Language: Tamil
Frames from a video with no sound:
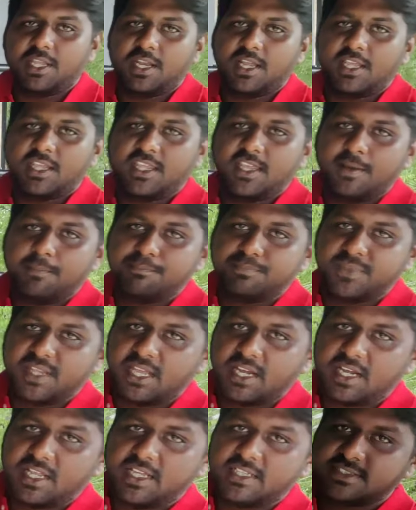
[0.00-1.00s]
பார்த்தீங்கன்னா
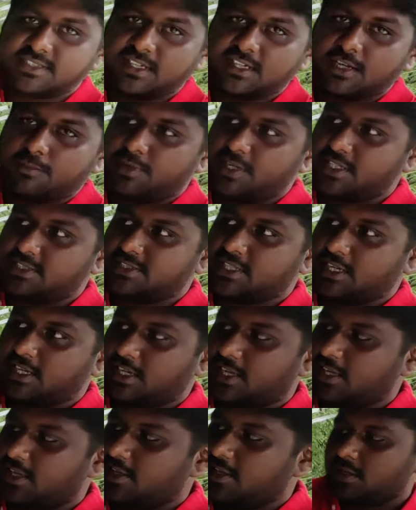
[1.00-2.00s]
எம்எல் எக்ஸ்எல் டபுள்
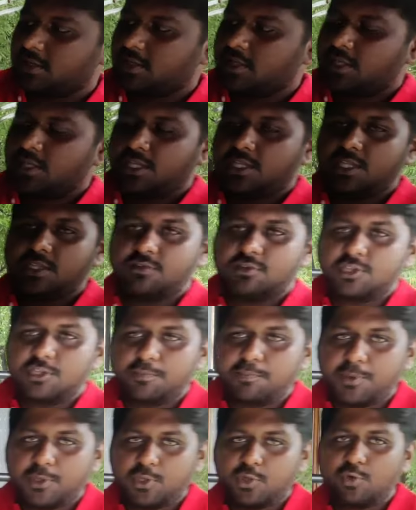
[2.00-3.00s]
எக்ஸ்எலுங்க இது
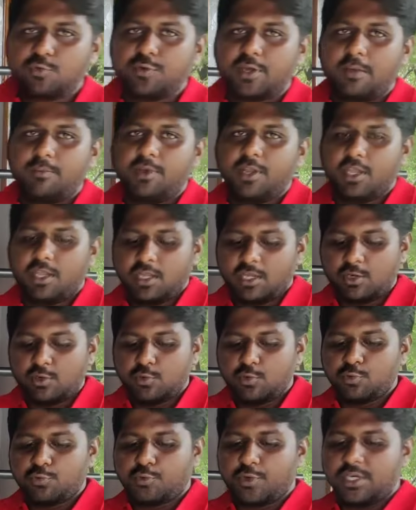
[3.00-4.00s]
வந்து பிக்யூ ஃபேப்ரிக்ங்க
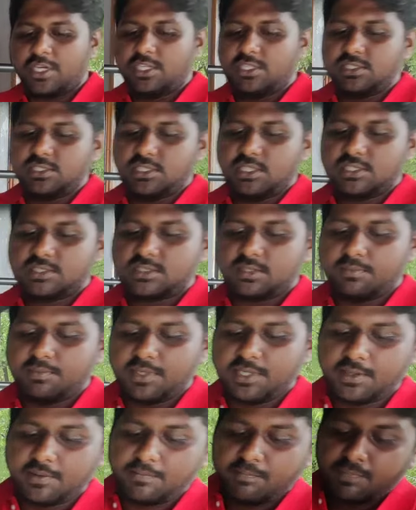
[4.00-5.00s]
டூ ஃபார்ட்டி
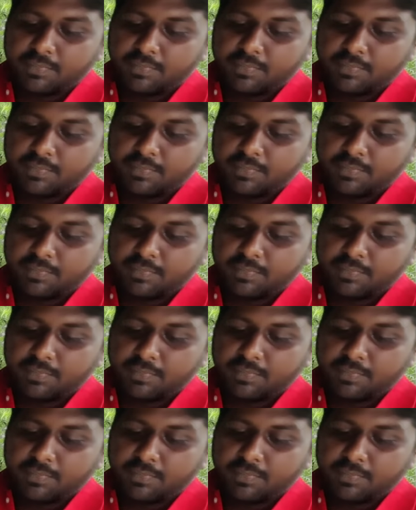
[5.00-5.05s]
ஜிஎஸ்எம்மு